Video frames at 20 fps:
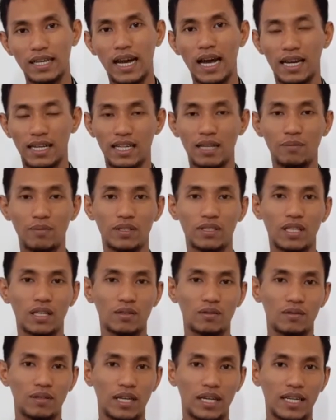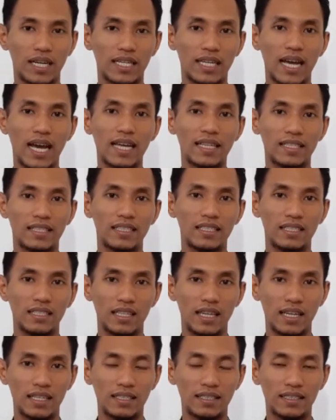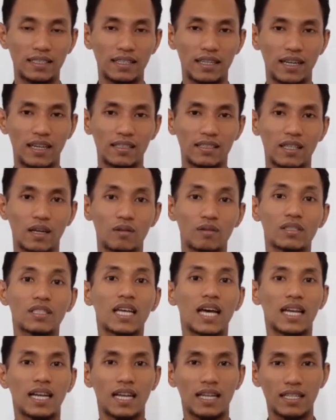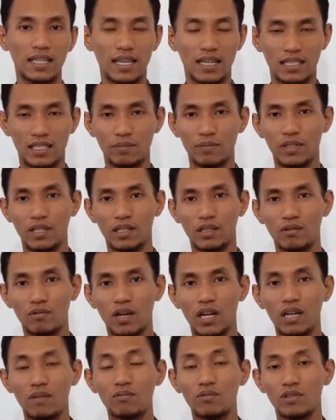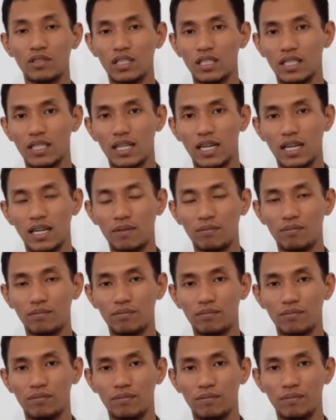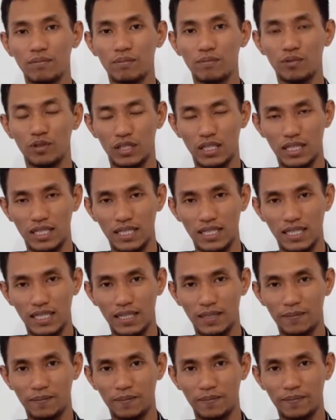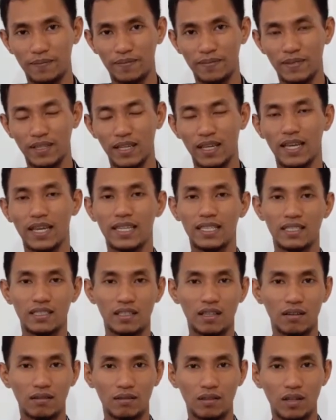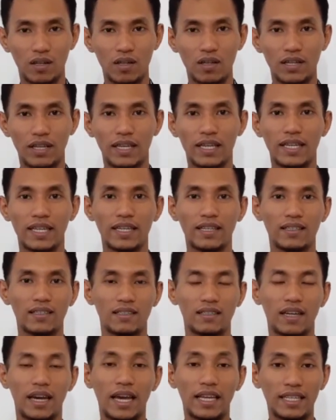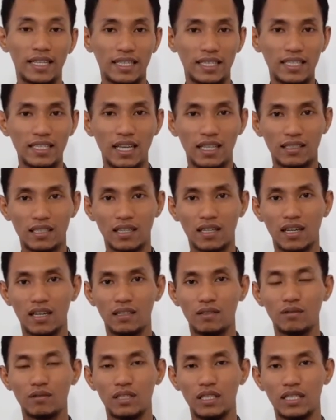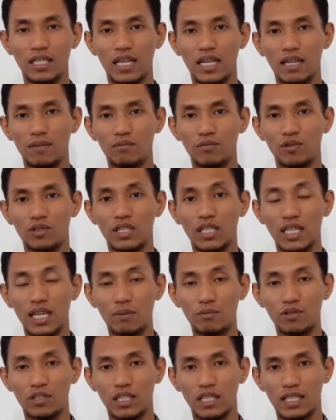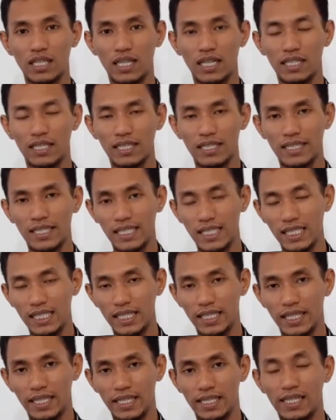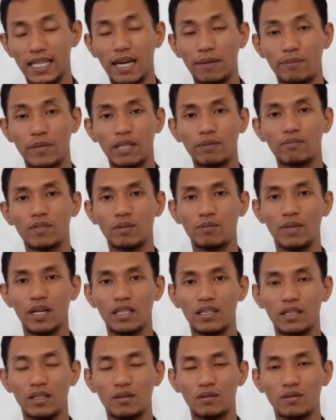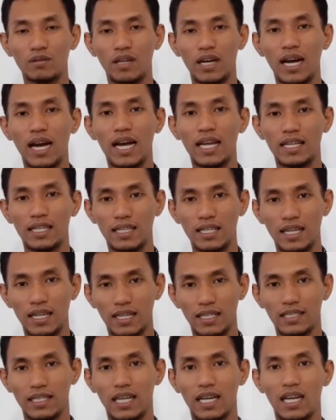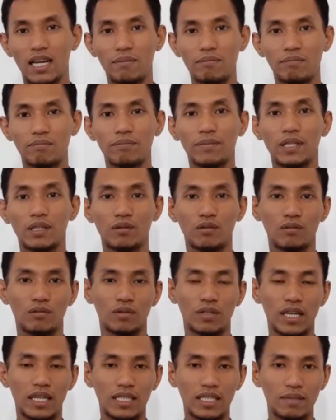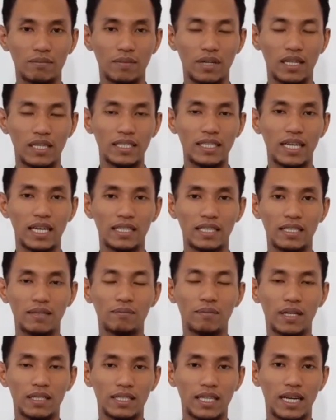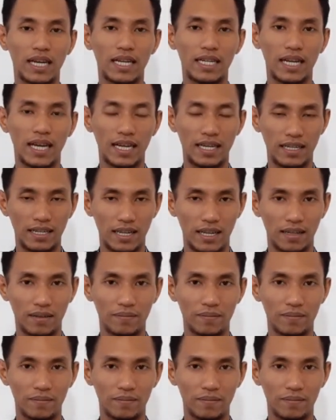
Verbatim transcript: Anda bisa gunakan ajian atau sarana spiritual mustika giling. Insya Allah eh, energi yang terkandung di dalam mustika giling ini dapat membantu Anda dalam meluluhkan kembali hati pasangan Anda.